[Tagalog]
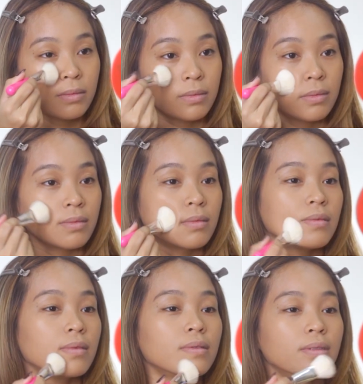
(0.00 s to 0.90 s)
super
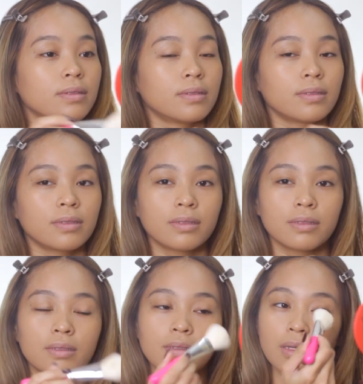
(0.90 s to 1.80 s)
duper light.
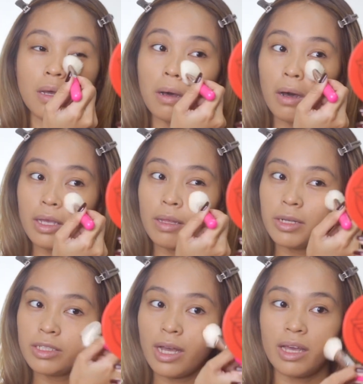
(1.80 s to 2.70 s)
Okay
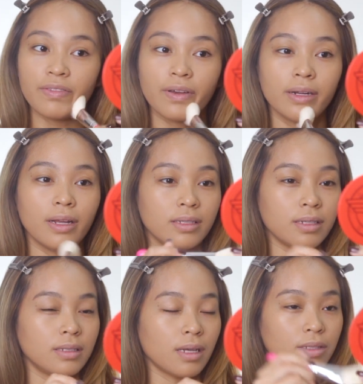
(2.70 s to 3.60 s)
naman siya, in
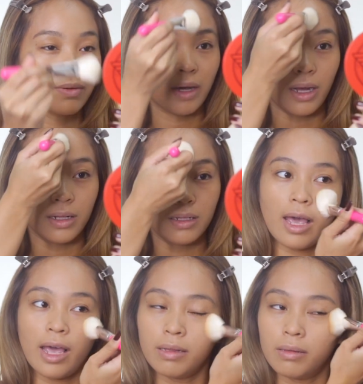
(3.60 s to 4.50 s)
fairness. It sets well
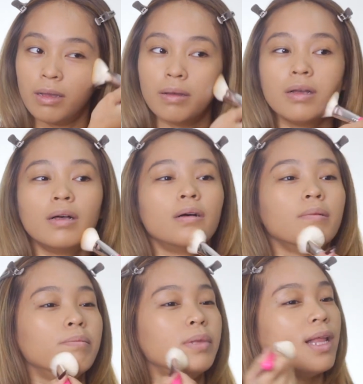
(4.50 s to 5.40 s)
and
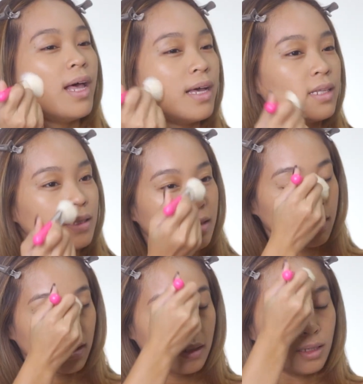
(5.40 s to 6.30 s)

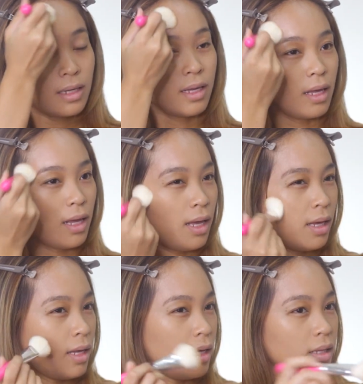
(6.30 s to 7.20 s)
blends
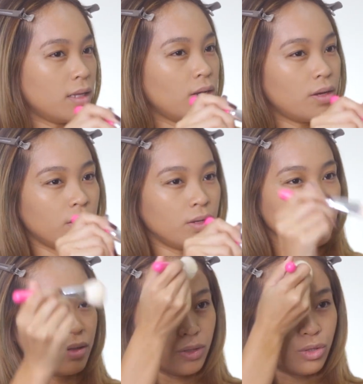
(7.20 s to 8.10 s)
in
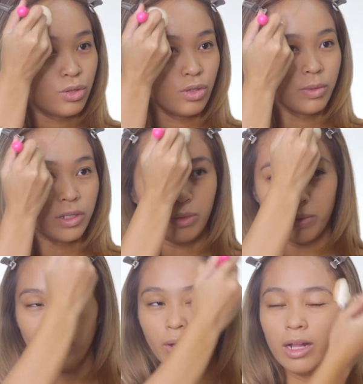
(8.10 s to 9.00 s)
super
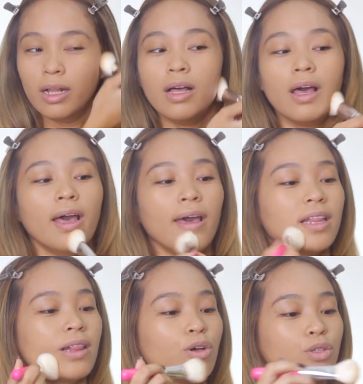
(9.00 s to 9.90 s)
duper well.
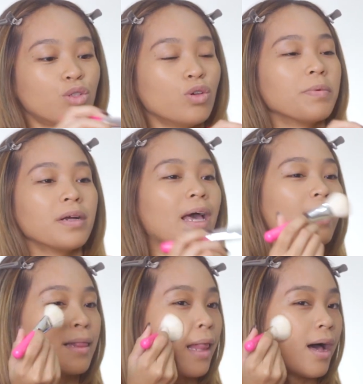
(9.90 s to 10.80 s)
It looks super
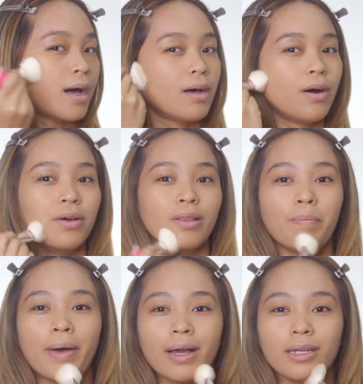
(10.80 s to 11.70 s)
light lang on the
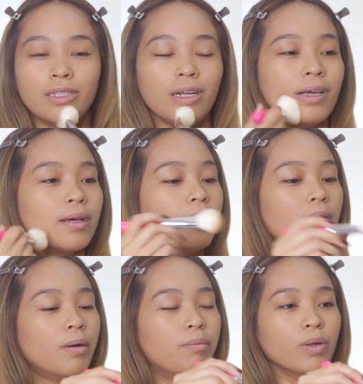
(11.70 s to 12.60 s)
packaging,
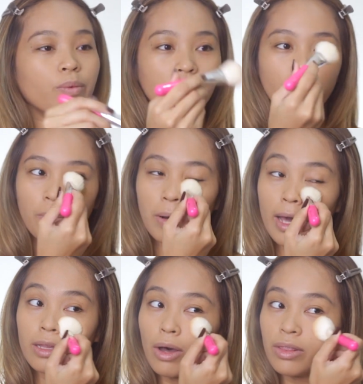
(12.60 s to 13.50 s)
but when you
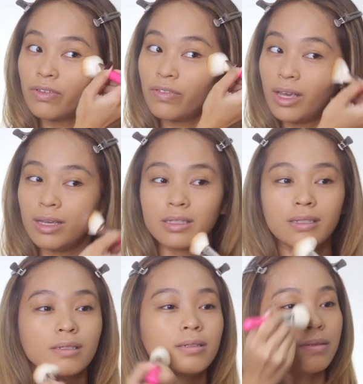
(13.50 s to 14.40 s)
apply it on the
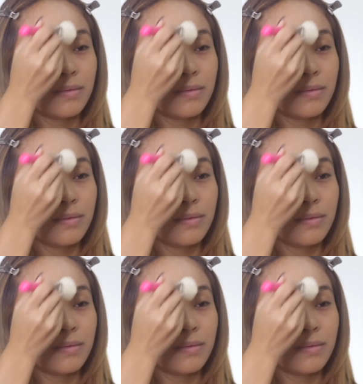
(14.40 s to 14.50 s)
face,